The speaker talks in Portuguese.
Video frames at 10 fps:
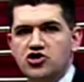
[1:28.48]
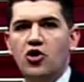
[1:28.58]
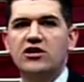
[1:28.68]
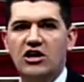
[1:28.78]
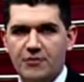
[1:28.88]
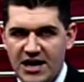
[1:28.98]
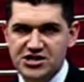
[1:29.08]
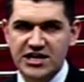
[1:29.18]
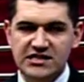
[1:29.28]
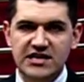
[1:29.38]
Eu sou Ronaldo
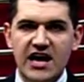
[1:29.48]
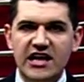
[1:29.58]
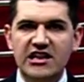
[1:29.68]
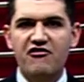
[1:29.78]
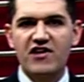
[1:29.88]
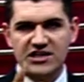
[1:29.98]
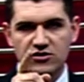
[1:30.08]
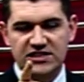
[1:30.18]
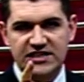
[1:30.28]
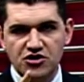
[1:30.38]
Martins, em
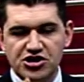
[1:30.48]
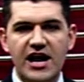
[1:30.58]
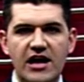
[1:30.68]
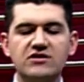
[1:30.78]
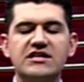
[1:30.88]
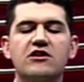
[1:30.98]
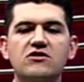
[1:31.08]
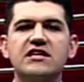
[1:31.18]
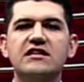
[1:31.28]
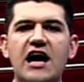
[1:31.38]
defesa dos seus direitos
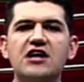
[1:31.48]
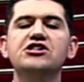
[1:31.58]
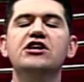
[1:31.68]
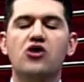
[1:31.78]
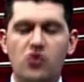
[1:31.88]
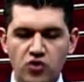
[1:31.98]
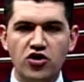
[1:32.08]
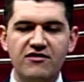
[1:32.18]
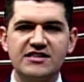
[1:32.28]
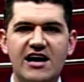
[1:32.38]
aqui no Cidade
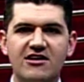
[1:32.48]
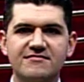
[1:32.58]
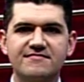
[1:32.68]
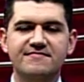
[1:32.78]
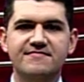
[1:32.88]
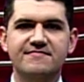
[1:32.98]
190.